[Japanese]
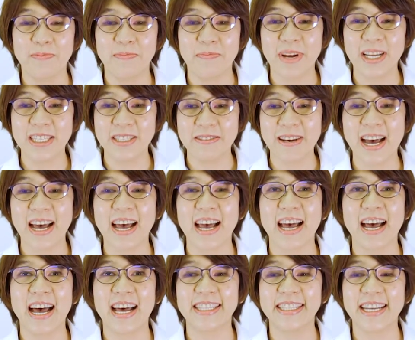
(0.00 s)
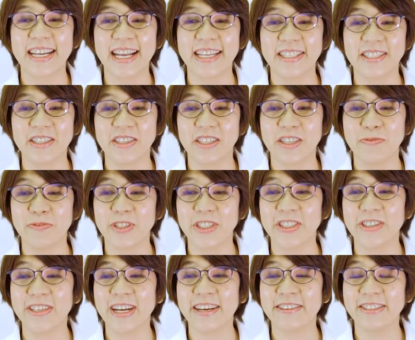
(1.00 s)
まずは焦らず気持
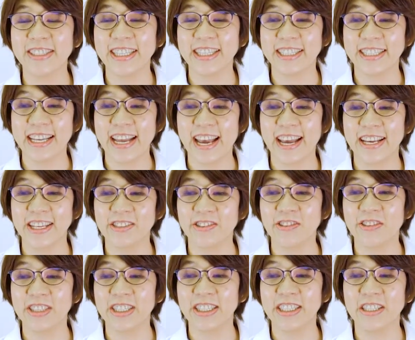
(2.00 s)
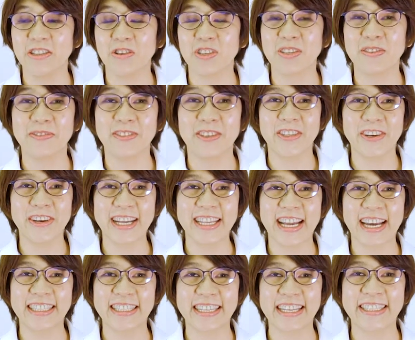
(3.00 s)
ちを楽にして食事に臨とが
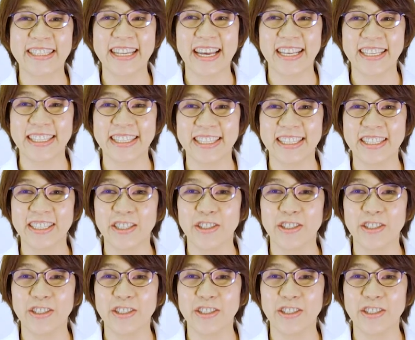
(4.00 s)
大切です。